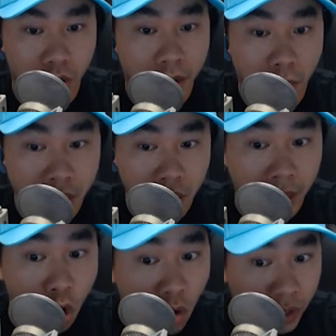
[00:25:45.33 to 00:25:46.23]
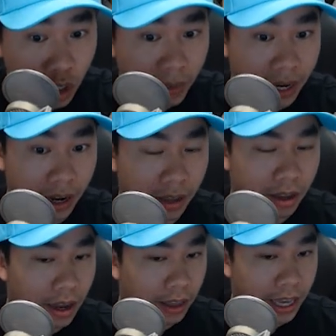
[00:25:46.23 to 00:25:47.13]
chuyên không biết nhưng mà đối với chuyên đó
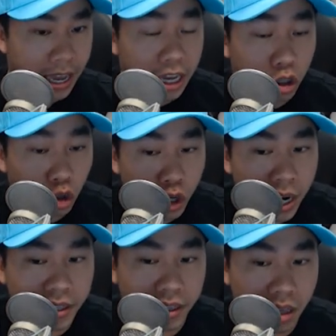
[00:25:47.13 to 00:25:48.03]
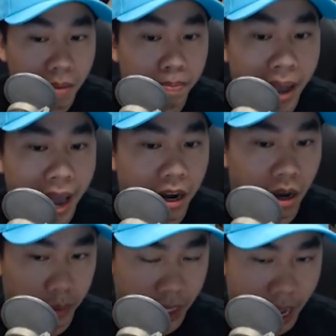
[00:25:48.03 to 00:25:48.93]
thì it's just the
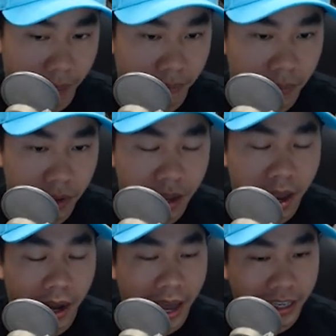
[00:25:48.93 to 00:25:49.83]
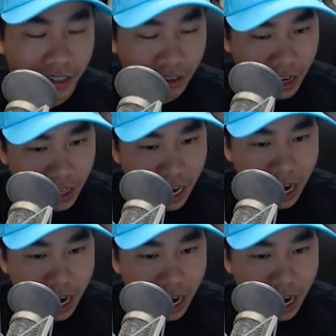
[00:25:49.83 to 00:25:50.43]
matter of time là cái